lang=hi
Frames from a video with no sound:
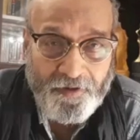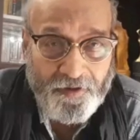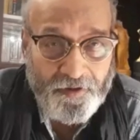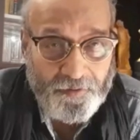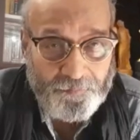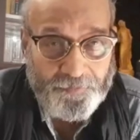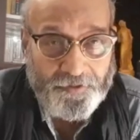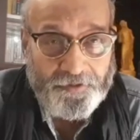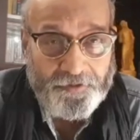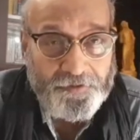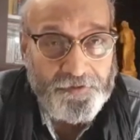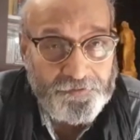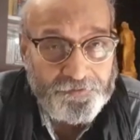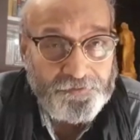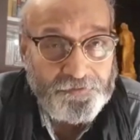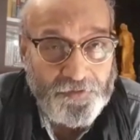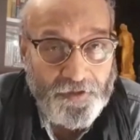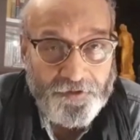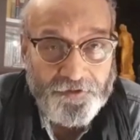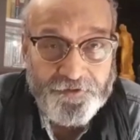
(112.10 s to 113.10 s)
हमें
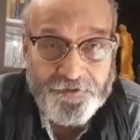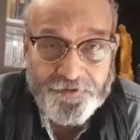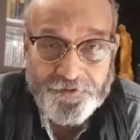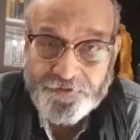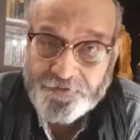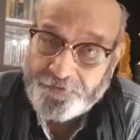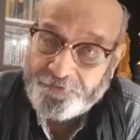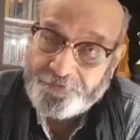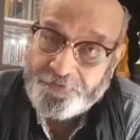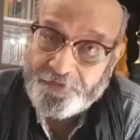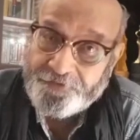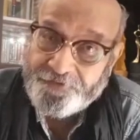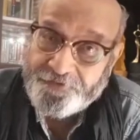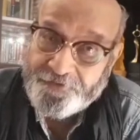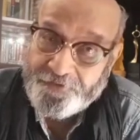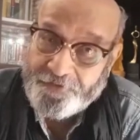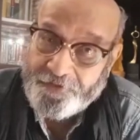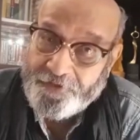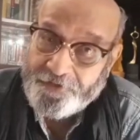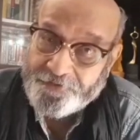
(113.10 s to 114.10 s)
इतना शिद्दत
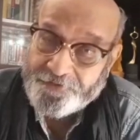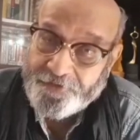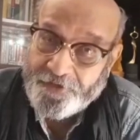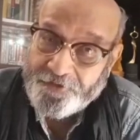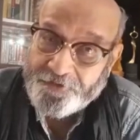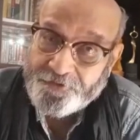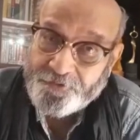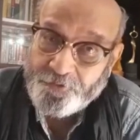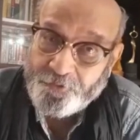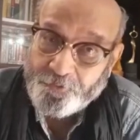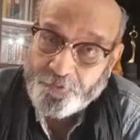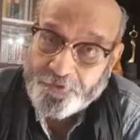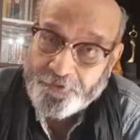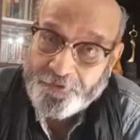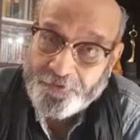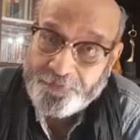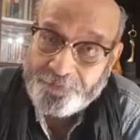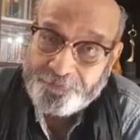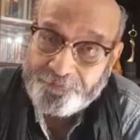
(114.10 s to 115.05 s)
से एहसास होगा